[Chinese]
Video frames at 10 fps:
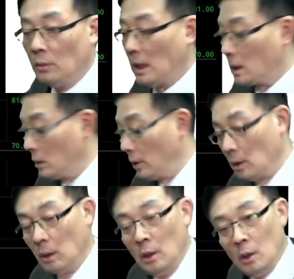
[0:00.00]
我想各位
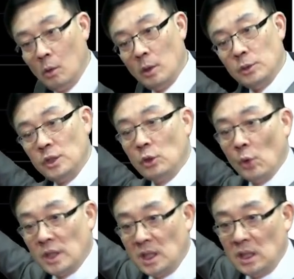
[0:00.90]
哈，我想这
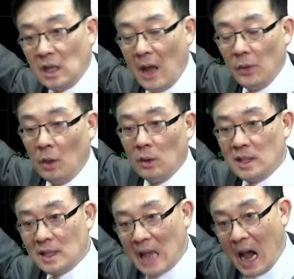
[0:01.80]
段时间哈，
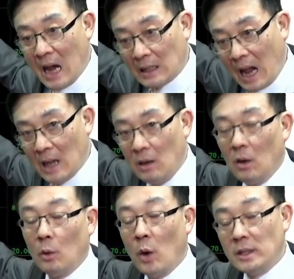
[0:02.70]
杀刚
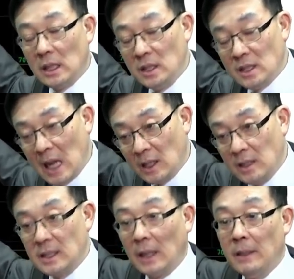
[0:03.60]
哈，快接近三
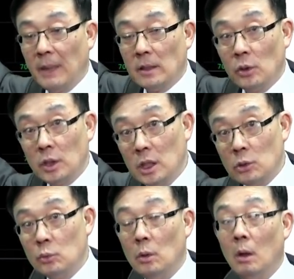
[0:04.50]
根涨停板的这种个
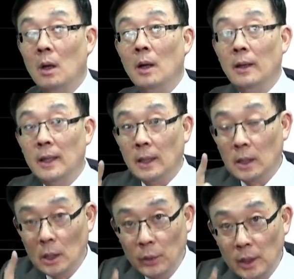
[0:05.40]
股哈，你
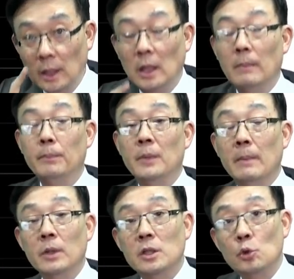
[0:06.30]
各位你能能
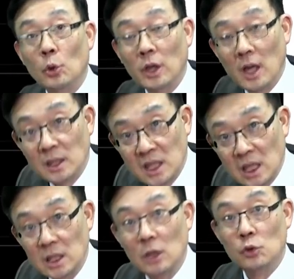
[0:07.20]
不能去做掉像
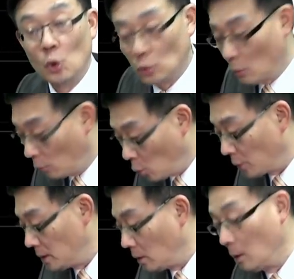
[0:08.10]
轻轻松松获
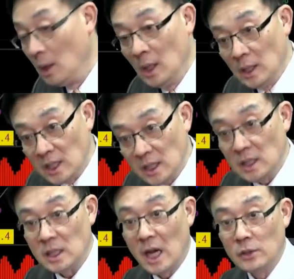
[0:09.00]
利哈？你自
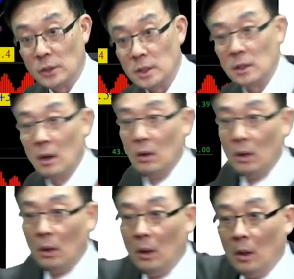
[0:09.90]
己看就知道啊。